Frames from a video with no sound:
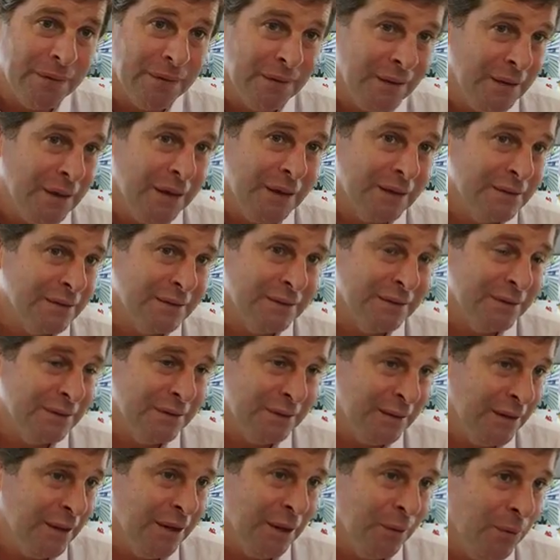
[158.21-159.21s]
si
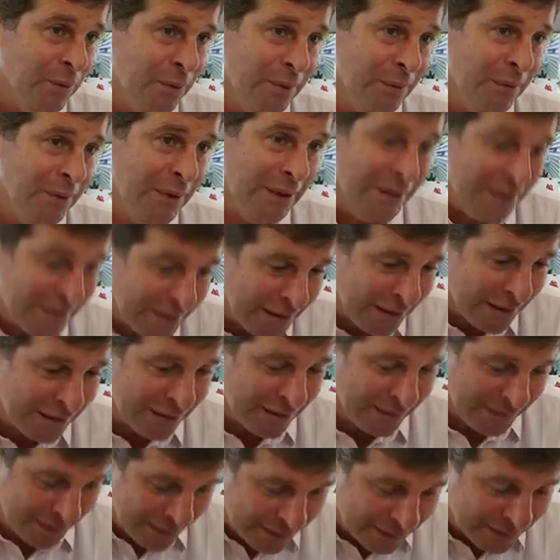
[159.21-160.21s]
las islas vuelven a
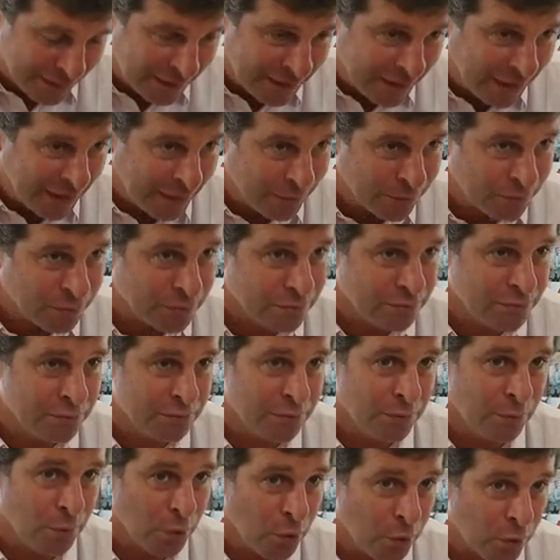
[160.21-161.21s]
estar de este lado,
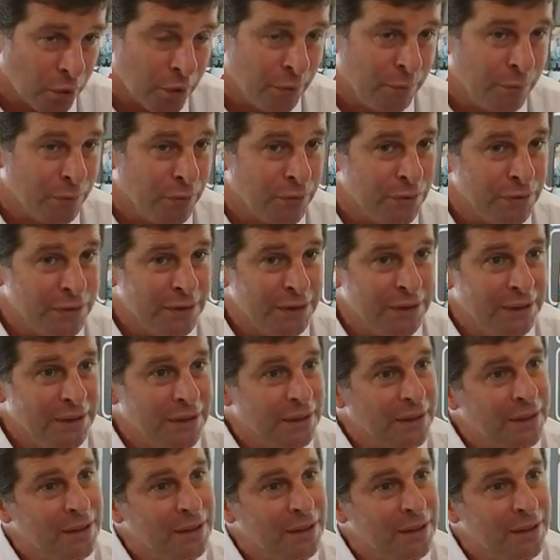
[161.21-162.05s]
como corresponde,